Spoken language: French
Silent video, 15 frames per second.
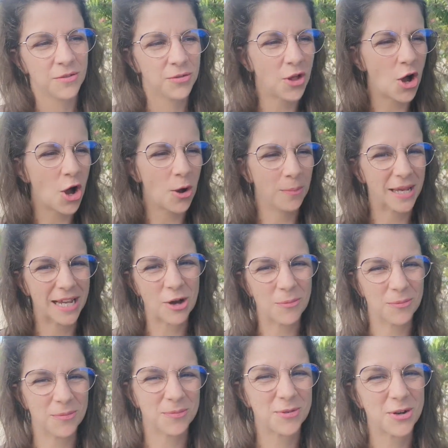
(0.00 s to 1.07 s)
non, mais
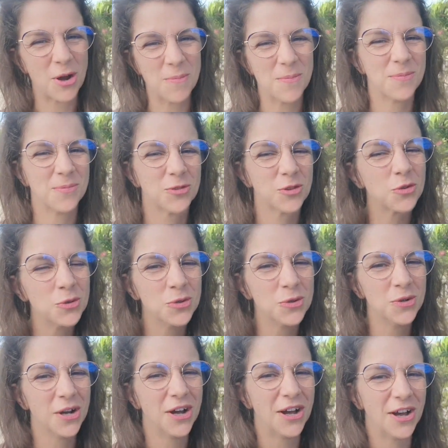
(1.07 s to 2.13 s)
comme, comme
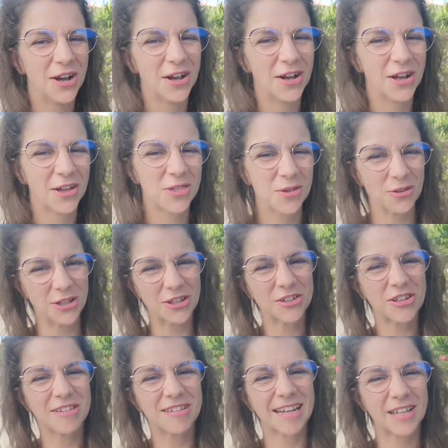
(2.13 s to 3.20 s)
tout euh, sur
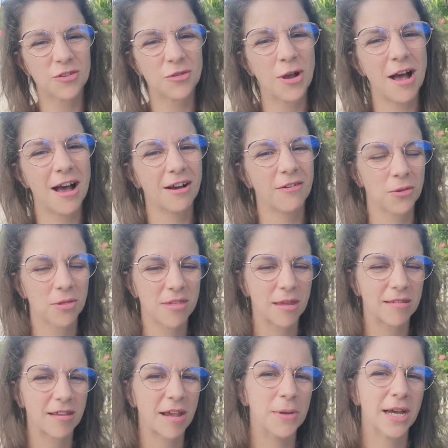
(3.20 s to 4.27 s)
notre territoire, on
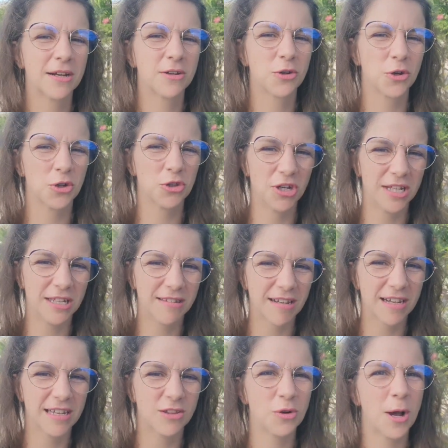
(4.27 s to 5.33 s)
sait très bien que dans les
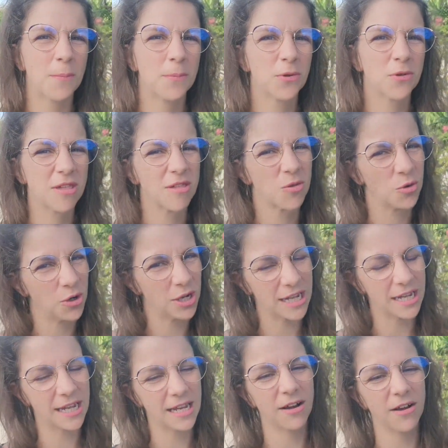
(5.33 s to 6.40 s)
territoires plus
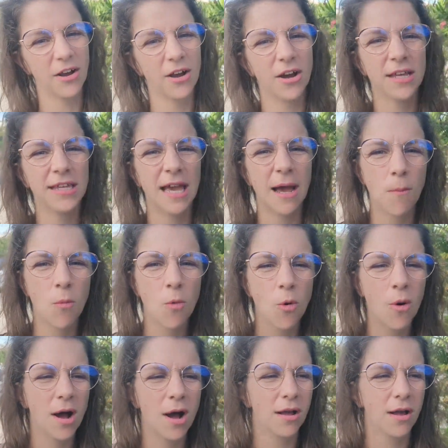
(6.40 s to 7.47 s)
isolés, euh, il y a
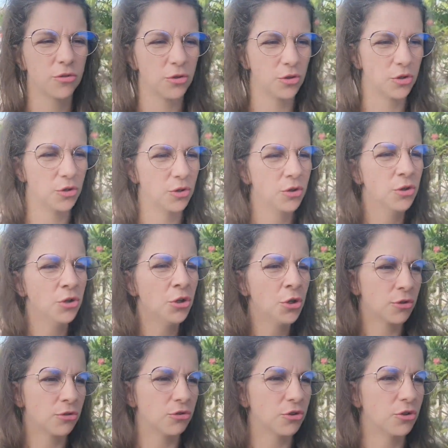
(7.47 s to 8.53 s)
moins d'accessibilité
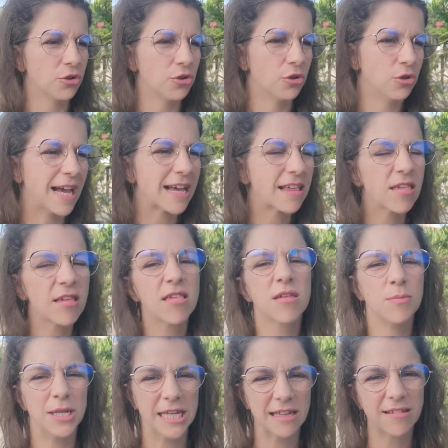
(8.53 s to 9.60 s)
de,
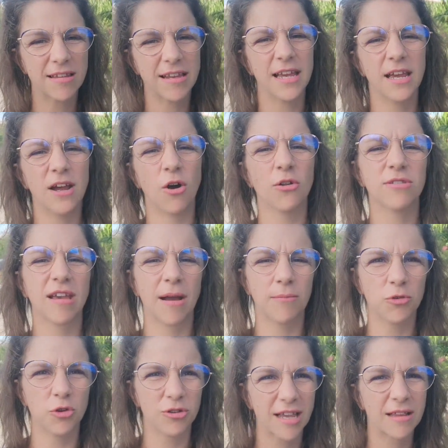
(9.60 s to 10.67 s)
d'accessibilité en
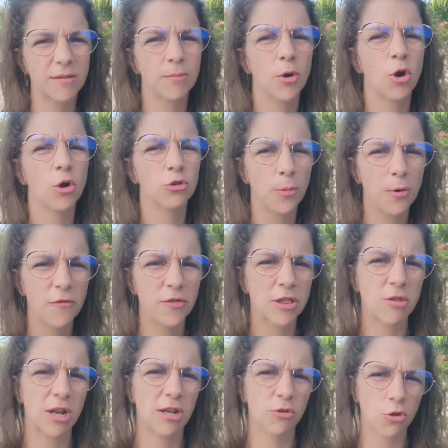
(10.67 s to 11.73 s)
termes de traitement, de
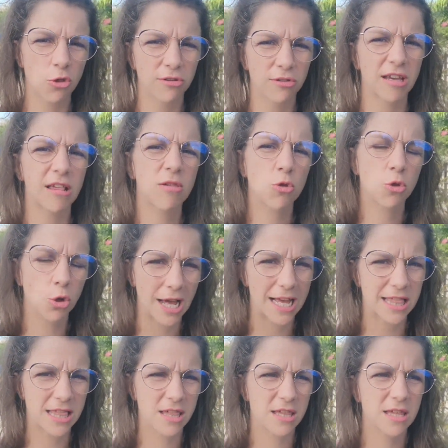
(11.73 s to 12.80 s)
professionnels de santé.
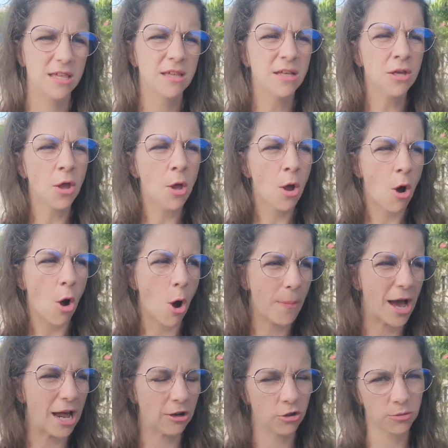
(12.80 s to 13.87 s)
Cela dit, en
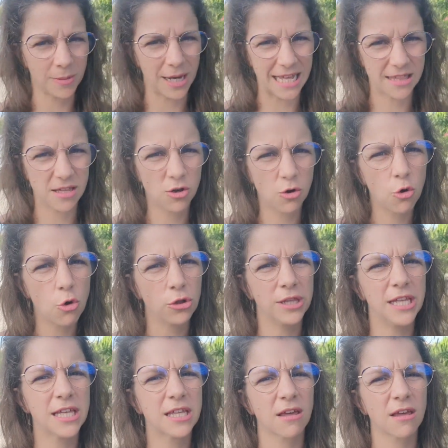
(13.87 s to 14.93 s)
parlant de maladies
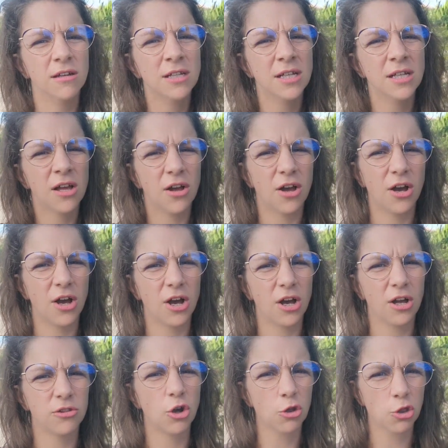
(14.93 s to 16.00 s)
chroniques,
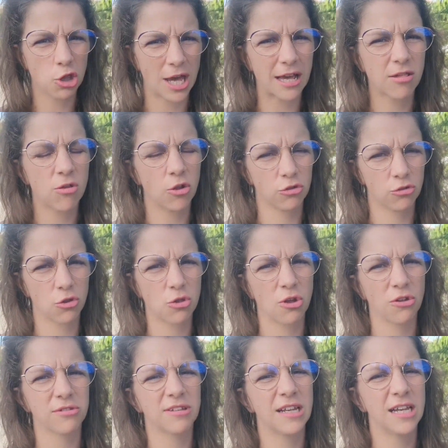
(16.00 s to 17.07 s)
euh, dans chaque centre de
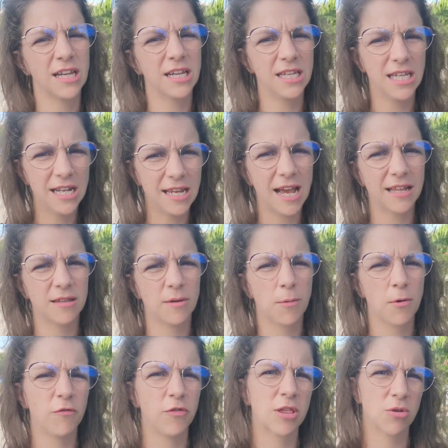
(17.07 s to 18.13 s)
santé, il y a des
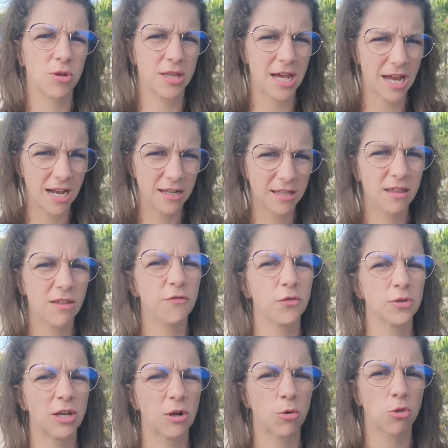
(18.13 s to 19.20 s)
professionnels qui
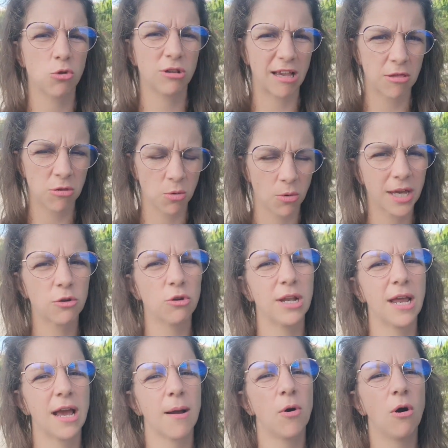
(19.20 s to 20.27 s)
font des consultations
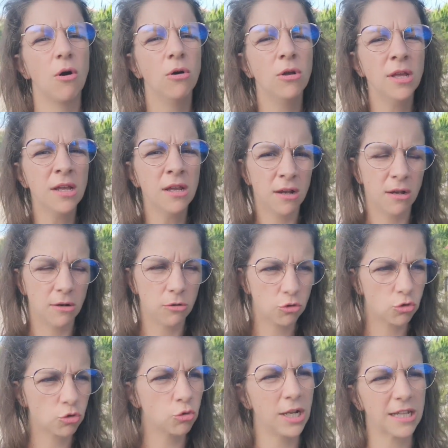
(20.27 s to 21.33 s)
régulièrement.
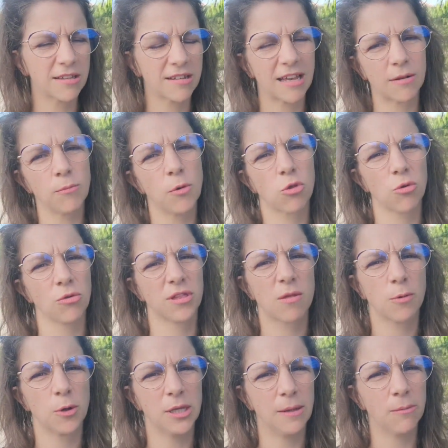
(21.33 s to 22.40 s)
Tous les traitements sont
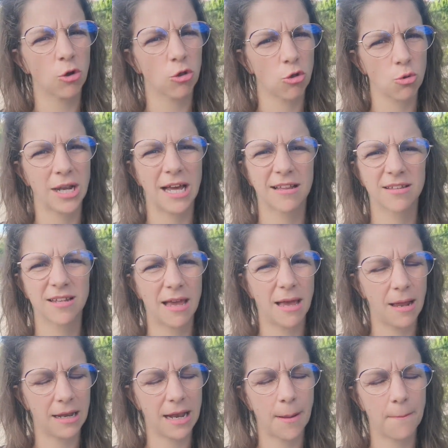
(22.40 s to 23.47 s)
disponibles, que ce soit la,
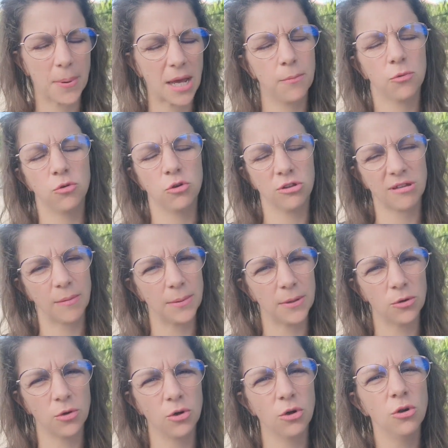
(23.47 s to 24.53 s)
la PrEP e ou le
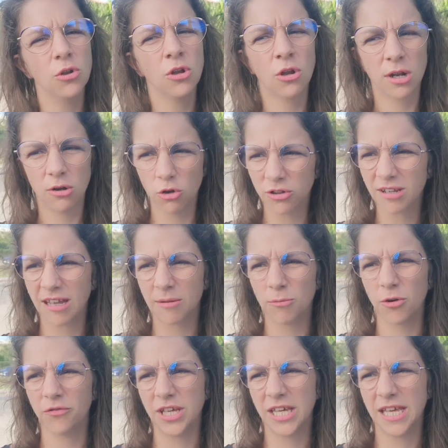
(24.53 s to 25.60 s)
TPE, le
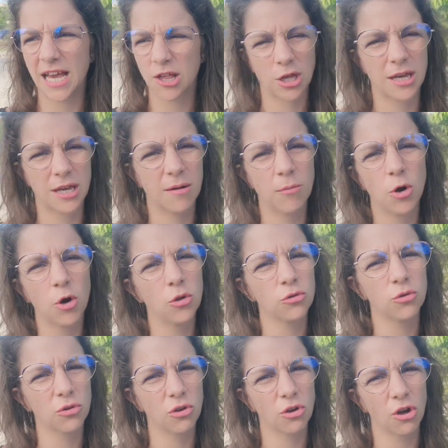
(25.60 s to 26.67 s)
traitement VIH également.
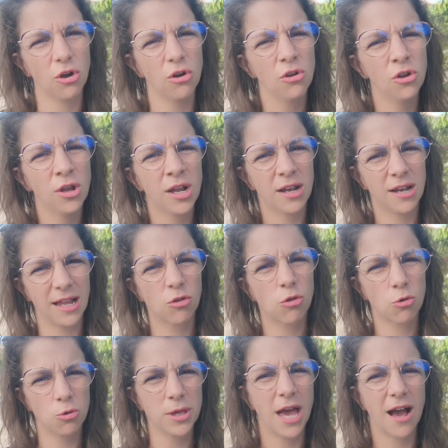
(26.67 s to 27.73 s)
Donc
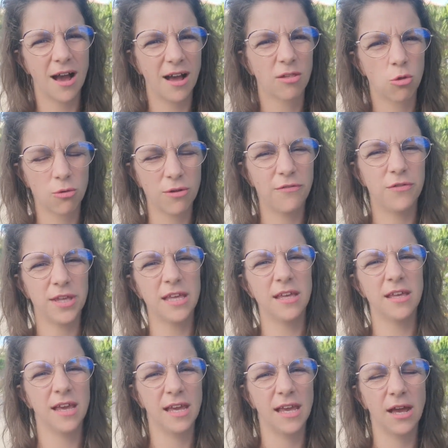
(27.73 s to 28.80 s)
là-dessus, il y a un
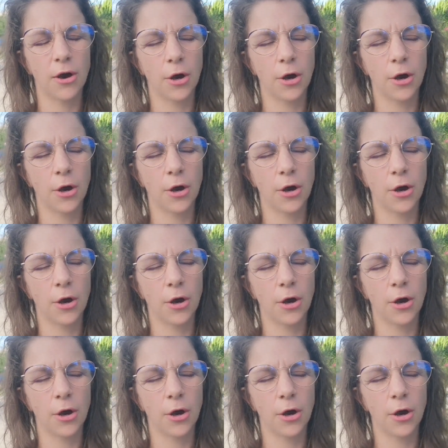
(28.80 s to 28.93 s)
suivi et